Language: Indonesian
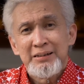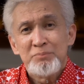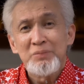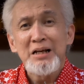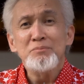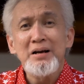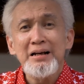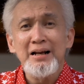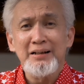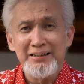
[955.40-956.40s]

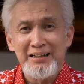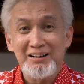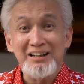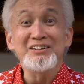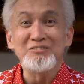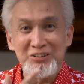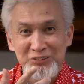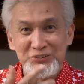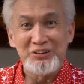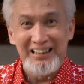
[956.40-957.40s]
bagaimana kita kan
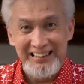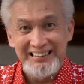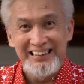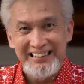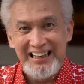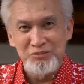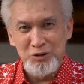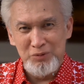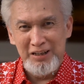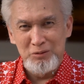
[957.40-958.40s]
waktu itu ya kita ceritakan
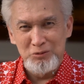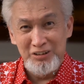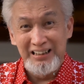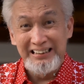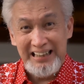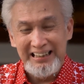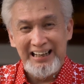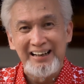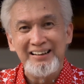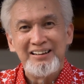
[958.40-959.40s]
bagaimana Imam Ghazali tanya
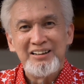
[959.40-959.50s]
kan